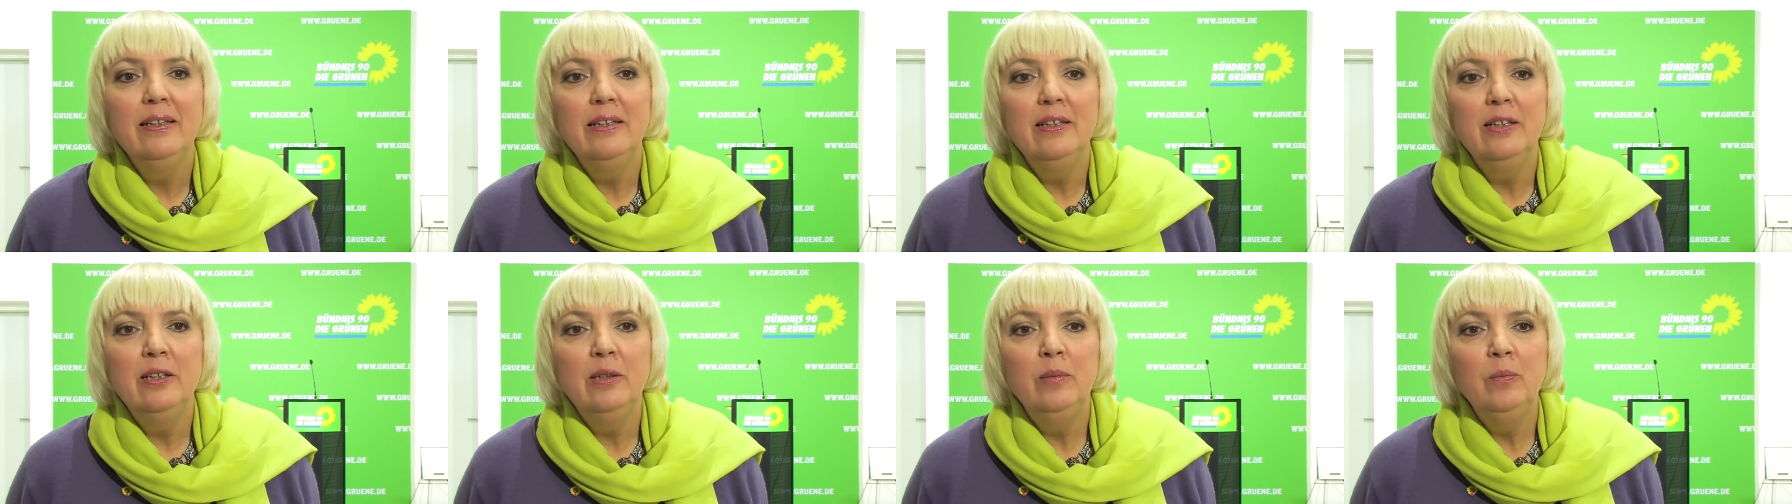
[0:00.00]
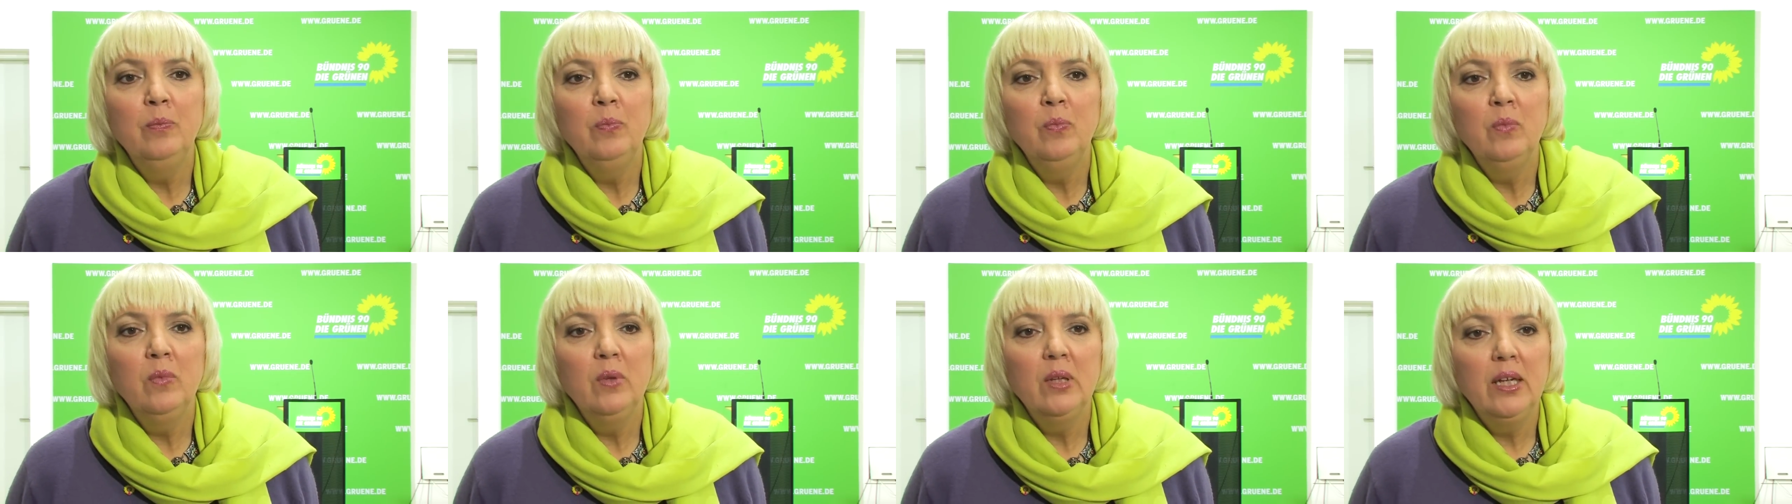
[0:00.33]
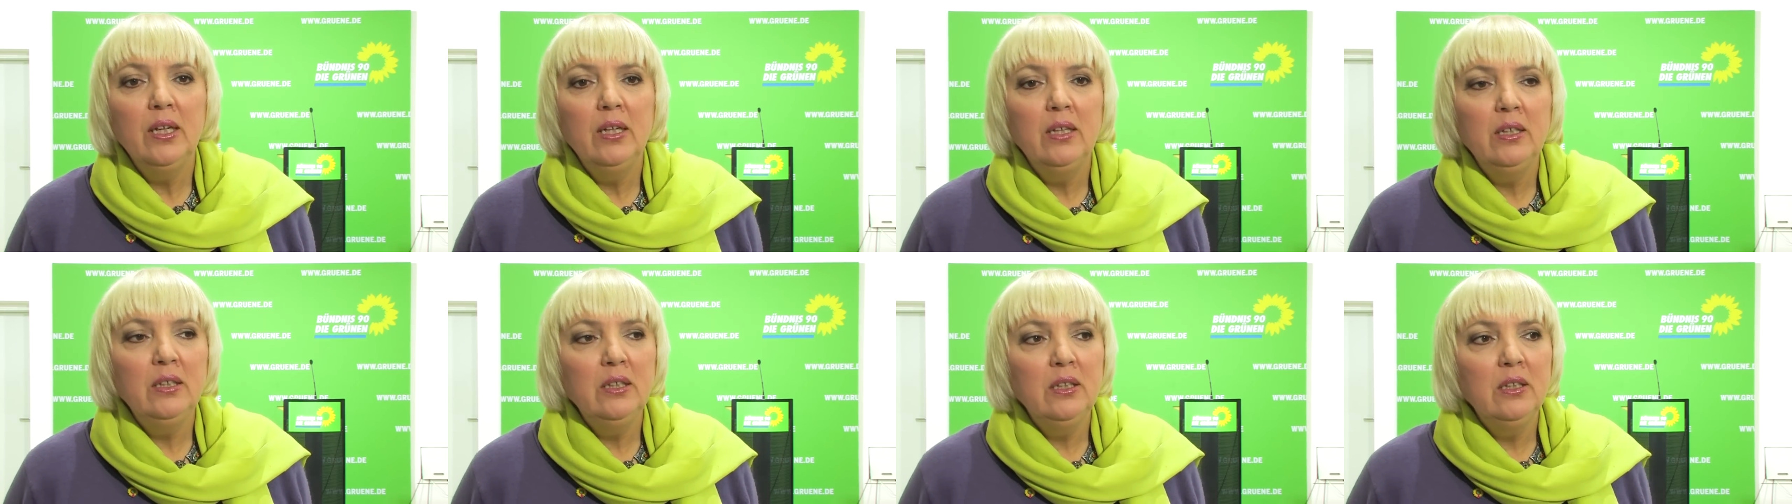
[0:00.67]
Ähm,
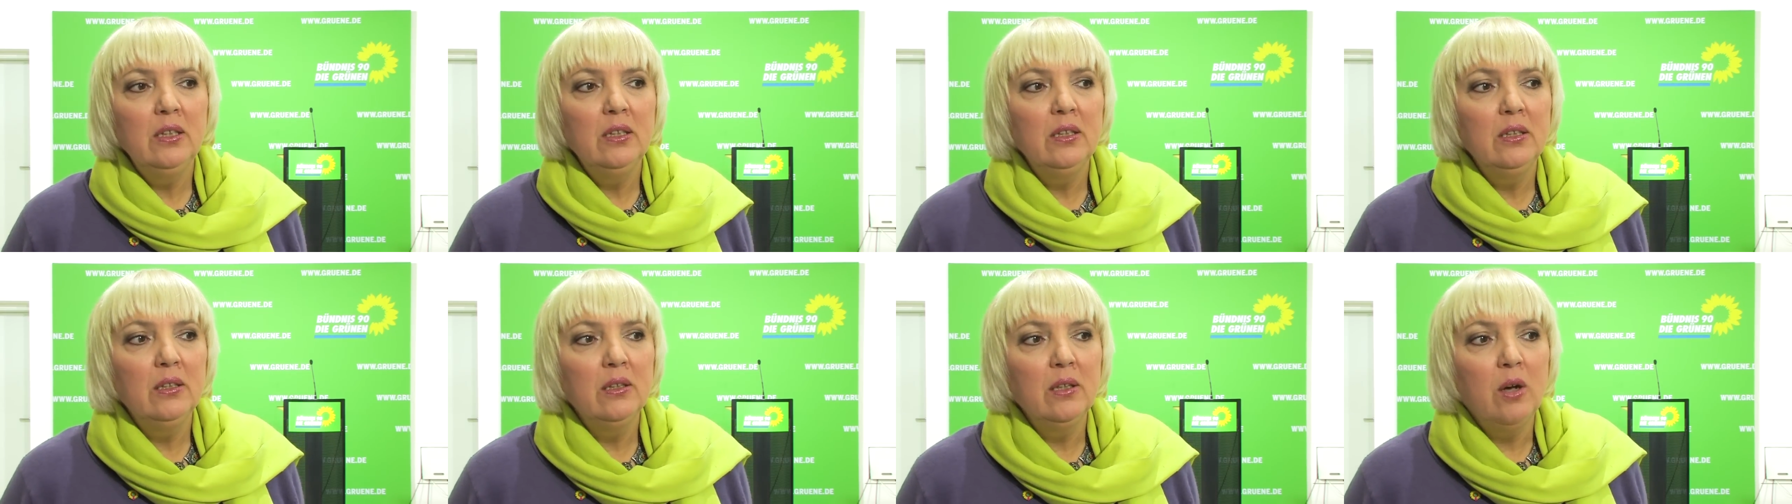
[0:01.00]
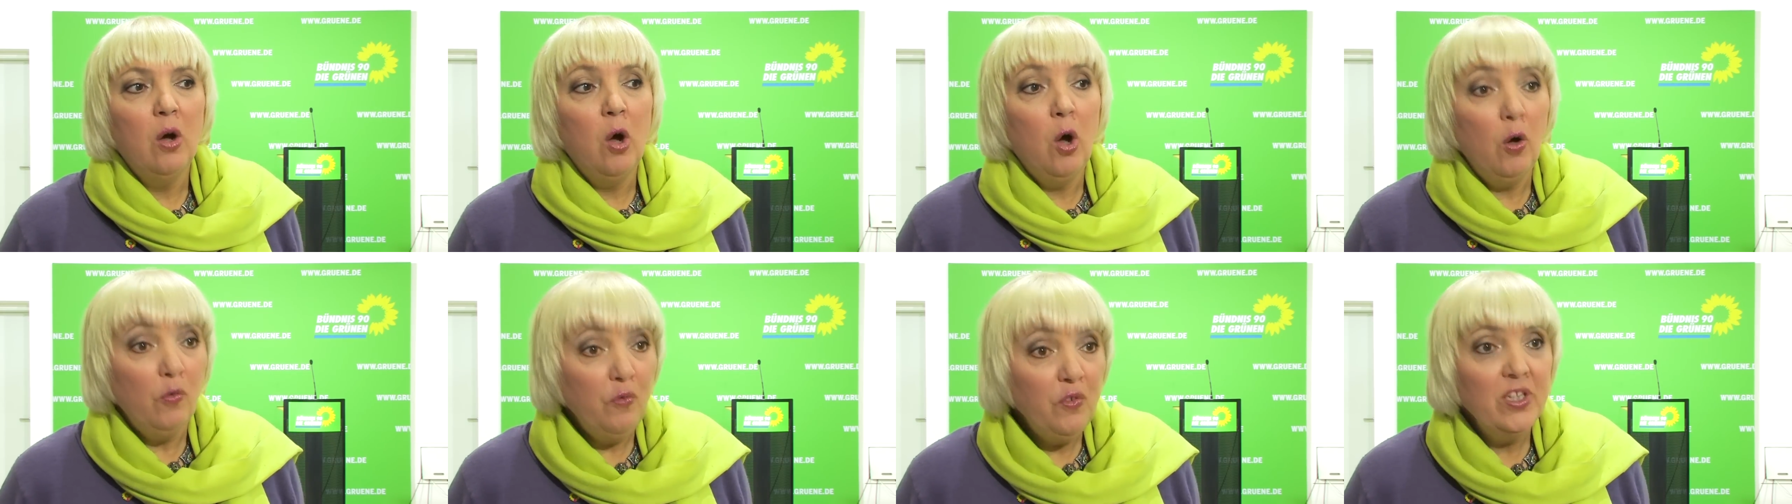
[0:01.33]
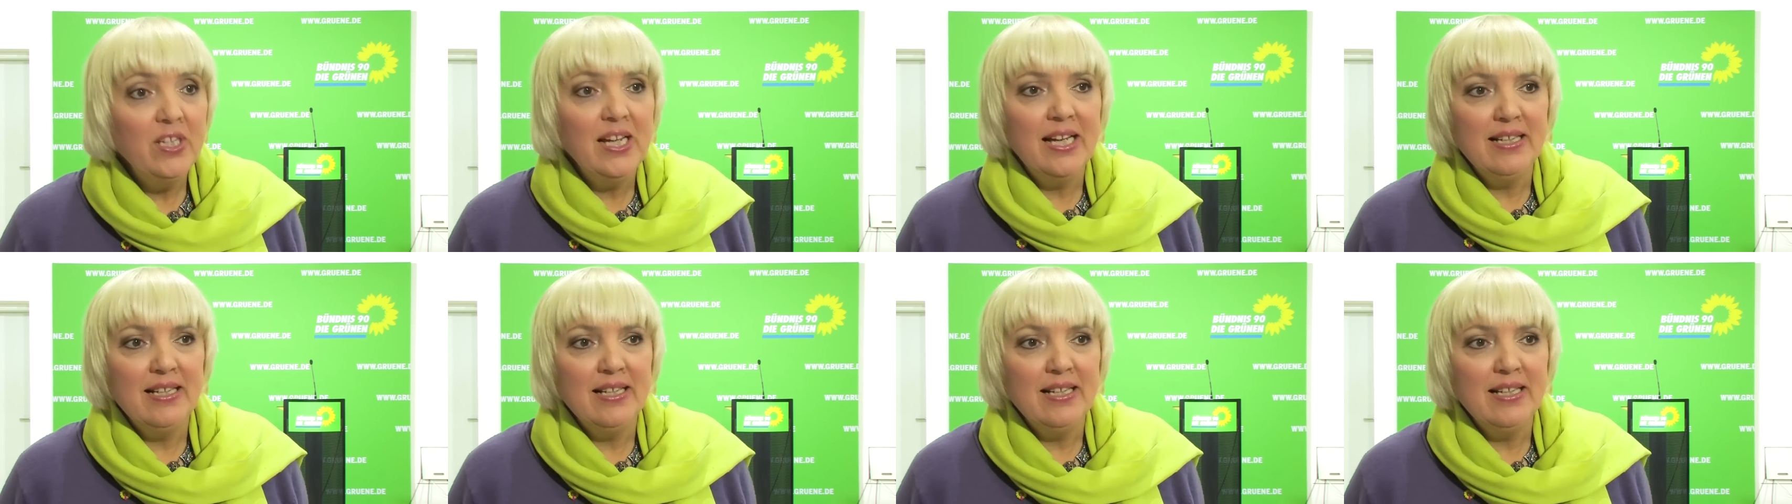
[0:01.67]
ich hoffe,